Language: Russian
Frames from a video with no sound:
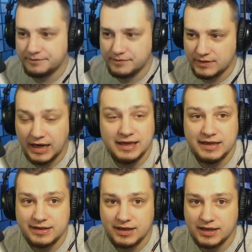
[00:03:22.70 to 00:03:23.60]

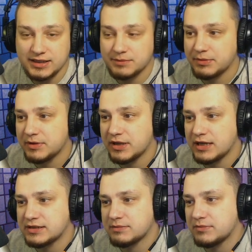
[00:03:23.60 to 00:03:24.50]
Оленя хотят
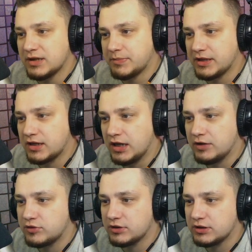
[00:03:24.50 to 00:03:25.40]
поменять. Мне
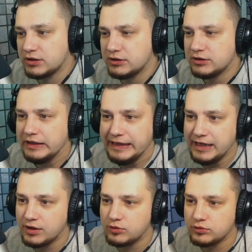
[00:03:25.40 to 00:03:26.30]
предлагают э,
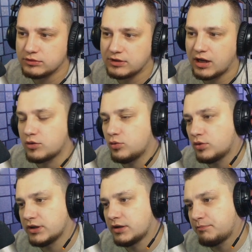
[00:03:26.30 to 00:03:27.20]
Легу
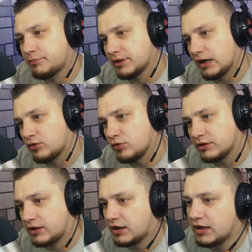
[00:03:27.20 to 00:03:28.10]
Дракона, плохой
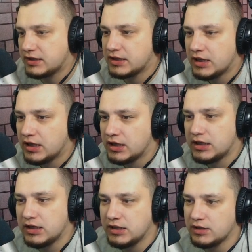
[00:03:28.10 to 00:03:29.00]
трейд.
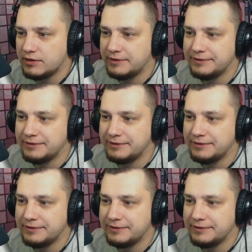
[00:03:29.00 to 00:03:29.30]
И, э,